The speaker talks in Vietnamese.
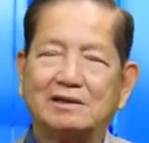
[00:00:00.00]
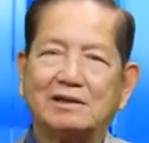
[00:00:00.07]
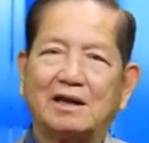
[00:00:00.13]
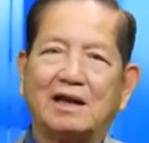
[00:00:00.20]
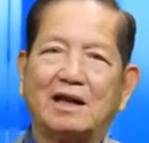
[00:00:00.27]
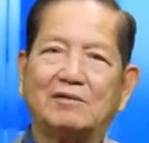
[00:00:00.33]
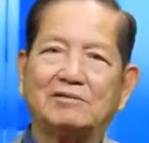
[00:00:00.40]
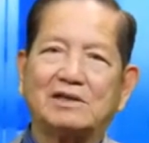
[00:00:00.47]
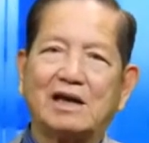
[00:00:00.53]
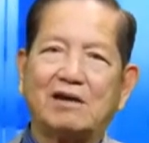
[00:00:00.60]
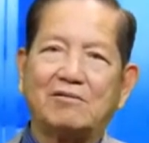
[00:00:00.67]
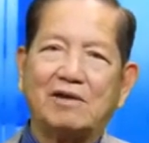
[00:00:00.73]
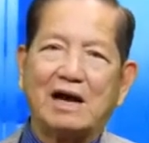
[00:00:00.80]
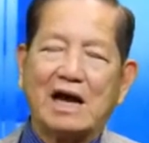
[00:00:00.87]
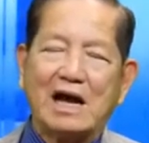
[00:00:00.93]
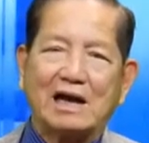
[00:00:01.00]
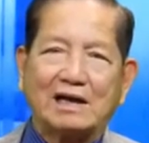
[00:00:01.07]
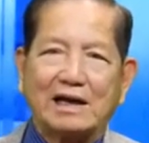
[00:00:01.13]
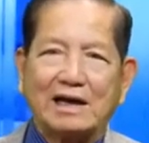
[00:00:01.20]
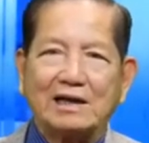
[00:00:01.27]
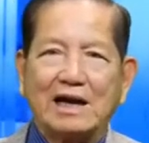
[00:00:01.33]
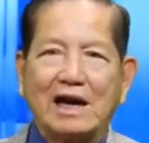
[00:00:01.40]
tức là làm sao mà hạ
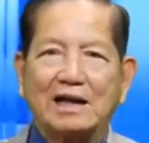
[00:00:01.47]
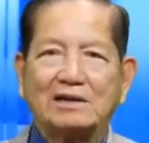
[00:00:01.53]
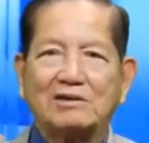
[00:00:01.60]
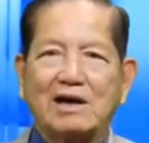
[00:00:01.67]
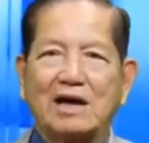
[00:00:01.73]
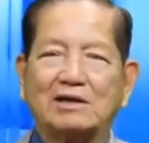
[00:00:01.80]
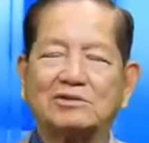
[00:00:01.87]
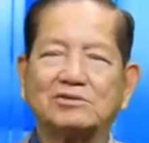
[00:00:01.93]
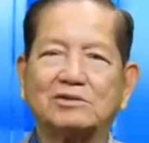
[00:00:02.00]
cánh an toàn